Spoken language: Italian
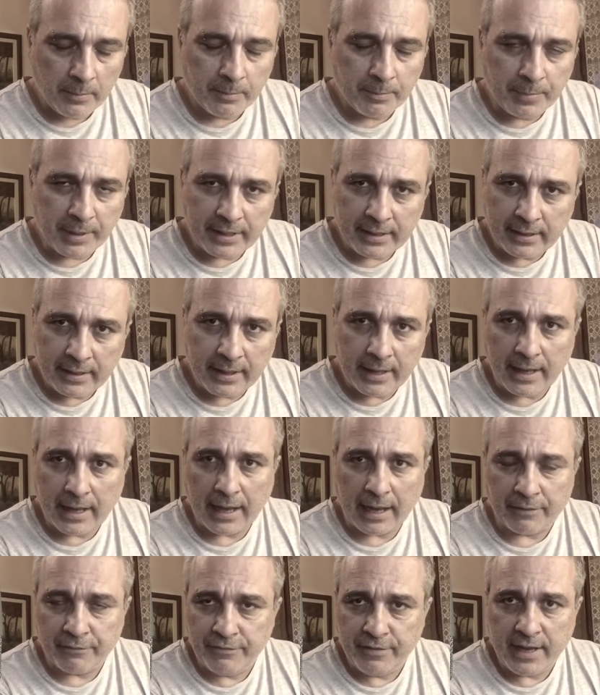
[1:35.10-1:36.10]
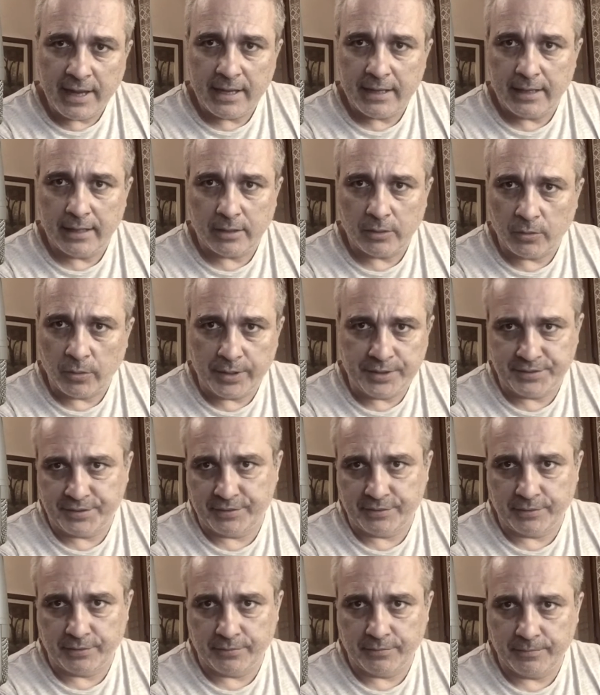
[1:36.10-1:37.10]
Perché avviene
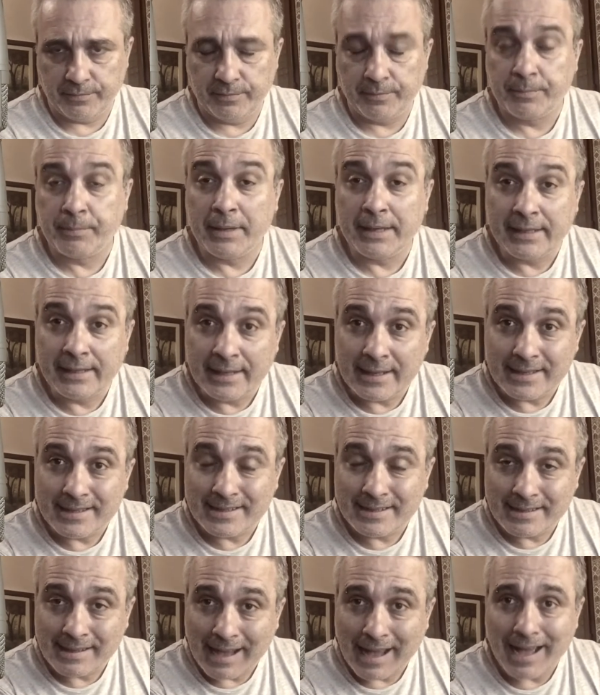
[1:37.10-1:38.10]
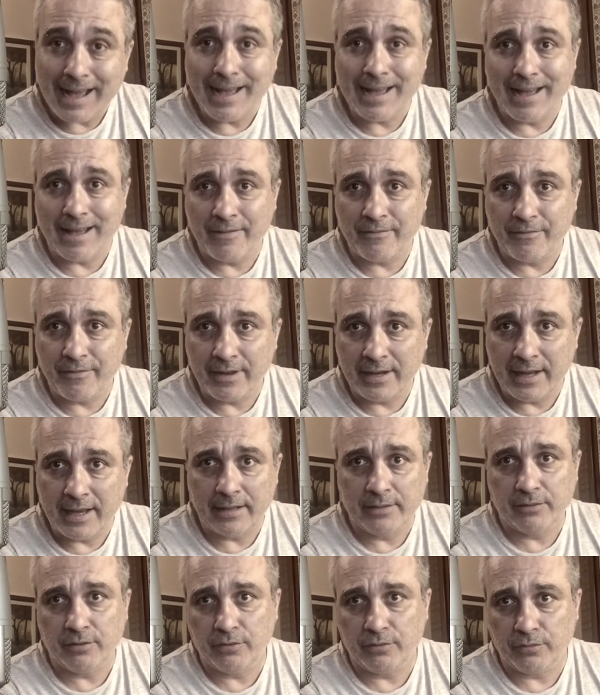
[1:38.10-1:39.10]
questo? Perché sta
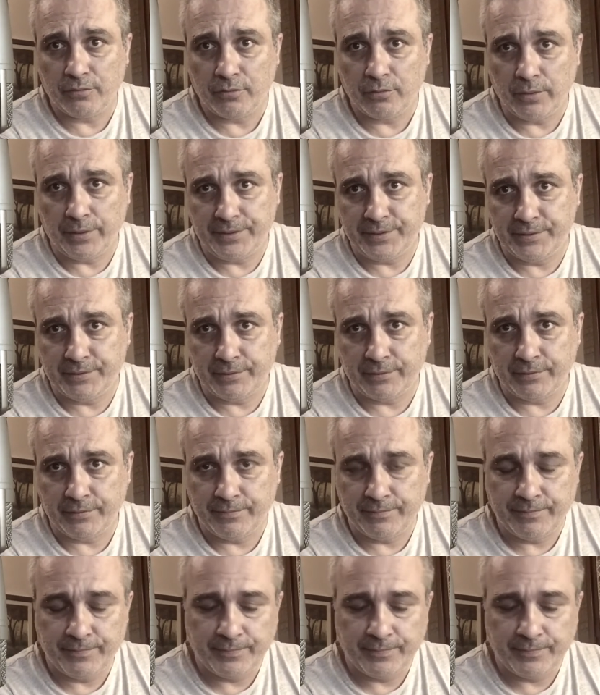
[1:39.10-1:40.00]
avvenendo questo?